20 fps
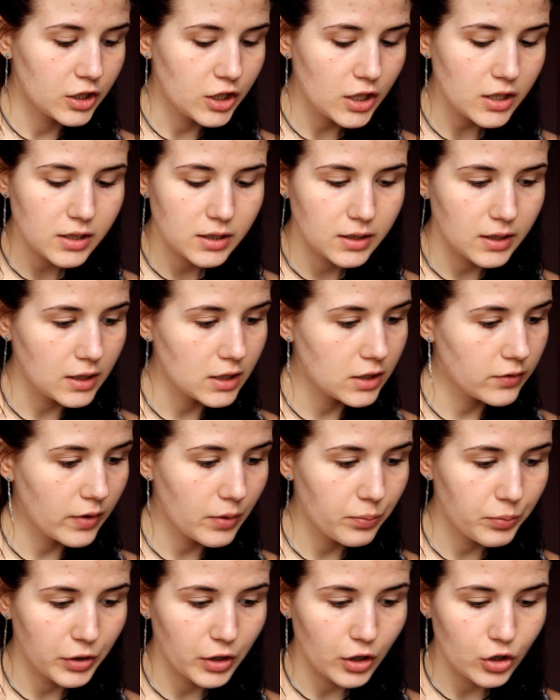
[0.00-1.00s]
Сейчас, кстати,
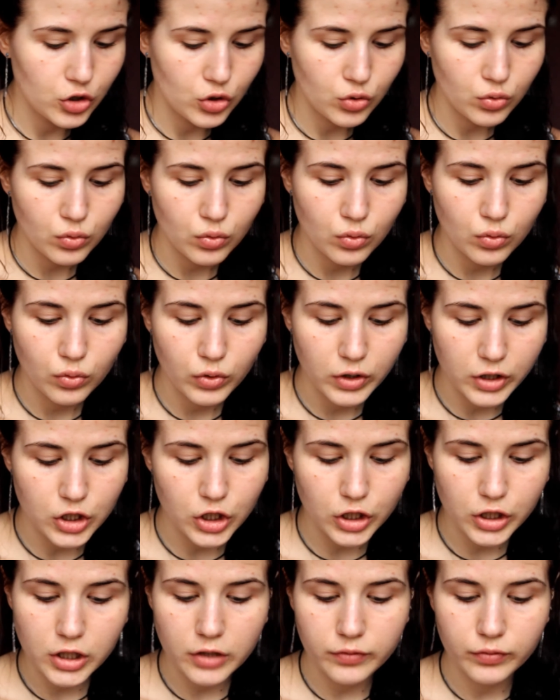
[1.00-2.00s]
вам покажу
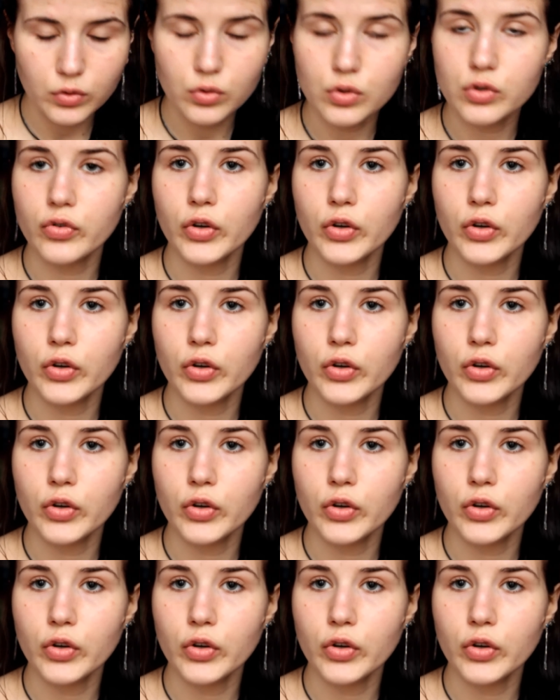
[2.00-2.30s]
ежедневную